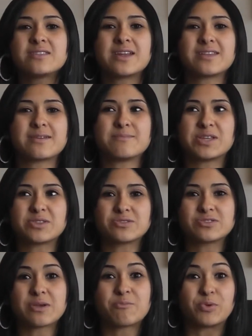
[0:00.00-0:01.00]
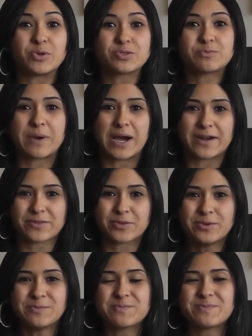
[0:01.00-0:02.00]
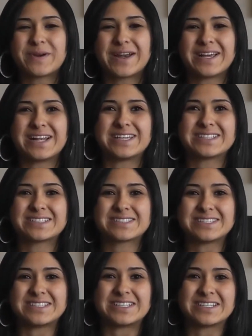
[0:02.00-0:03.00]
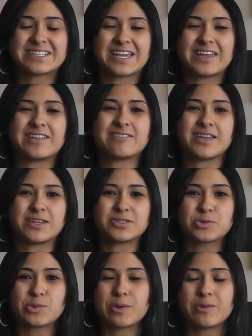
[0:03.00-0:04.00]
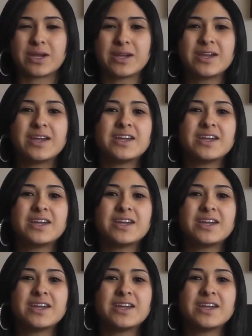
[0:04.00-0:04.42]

tratamientos de posparto para las niñas que tienen su bebé